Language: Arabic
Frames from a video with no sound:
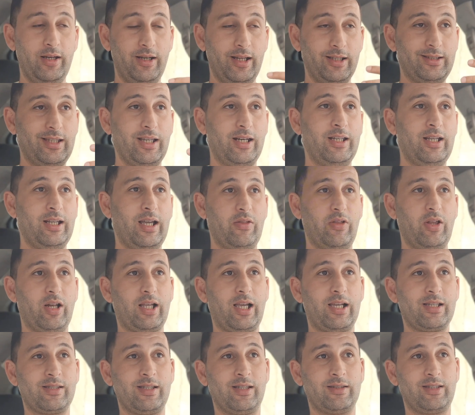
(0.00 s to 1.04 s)
النادي الرياضي
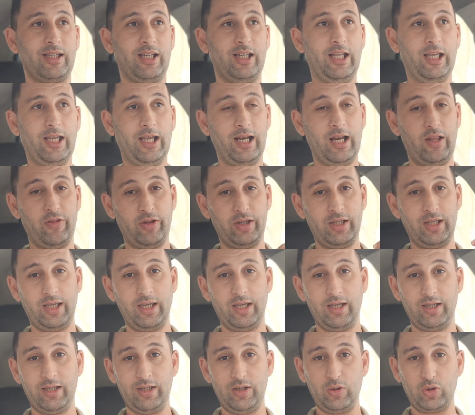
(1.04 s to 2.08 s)
القسنطيني الذي
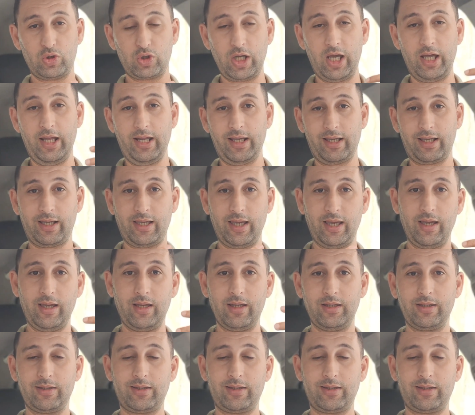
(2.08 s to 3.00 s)
يشارك